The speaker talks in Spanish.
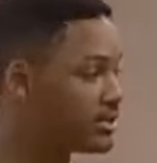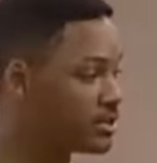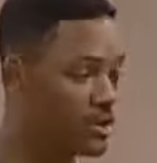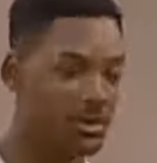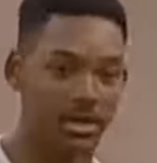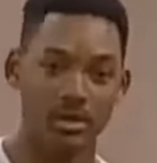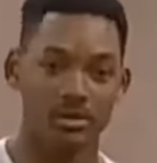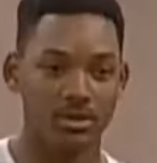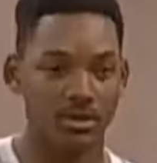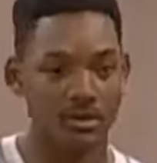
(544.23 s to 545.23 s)
y no quiero
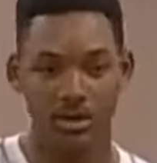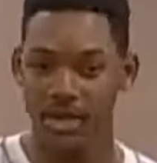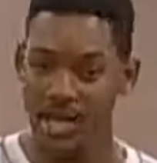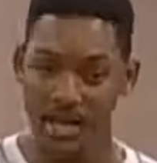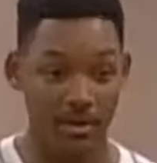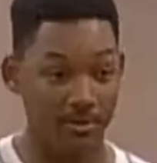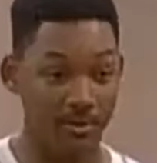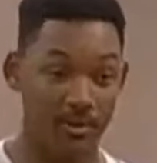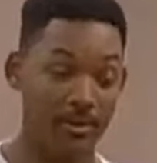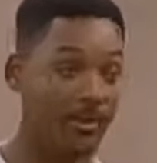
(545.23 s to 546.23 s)
perderte a ninguno de
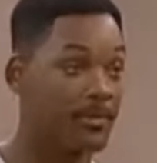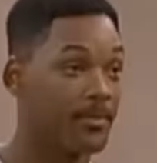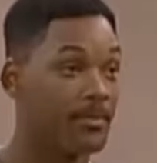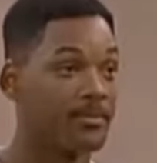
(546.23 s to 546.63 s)
vosotros.